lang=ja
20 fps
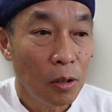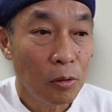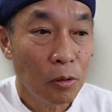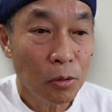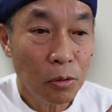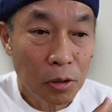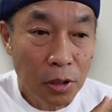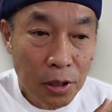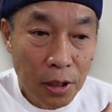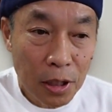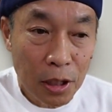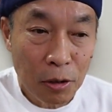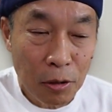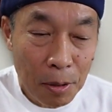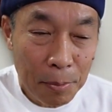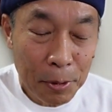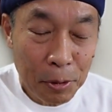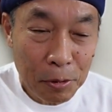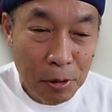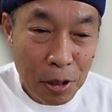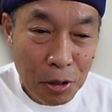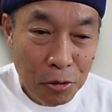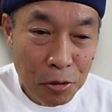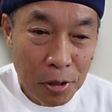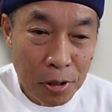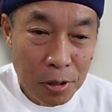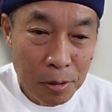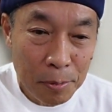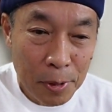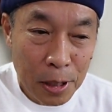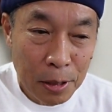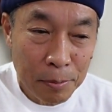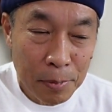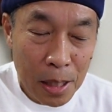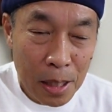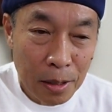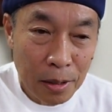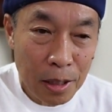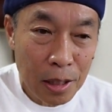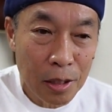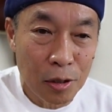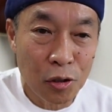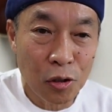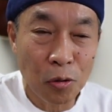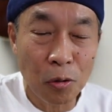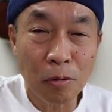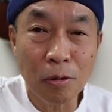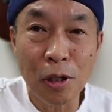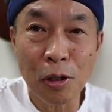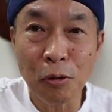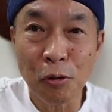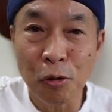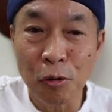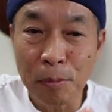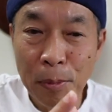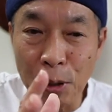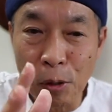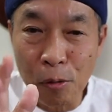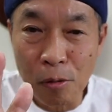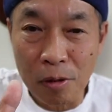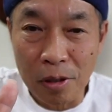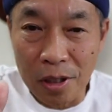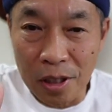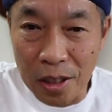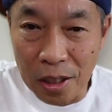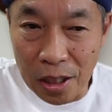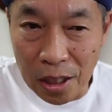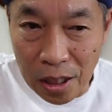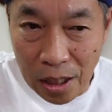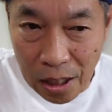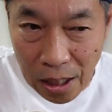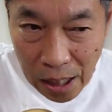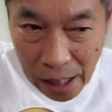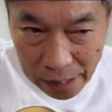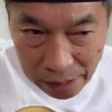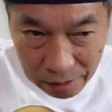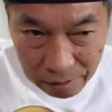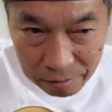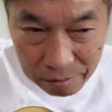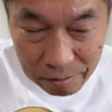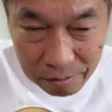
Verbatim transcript: この奇跡の山の練習を始める前に少年の夢を1回、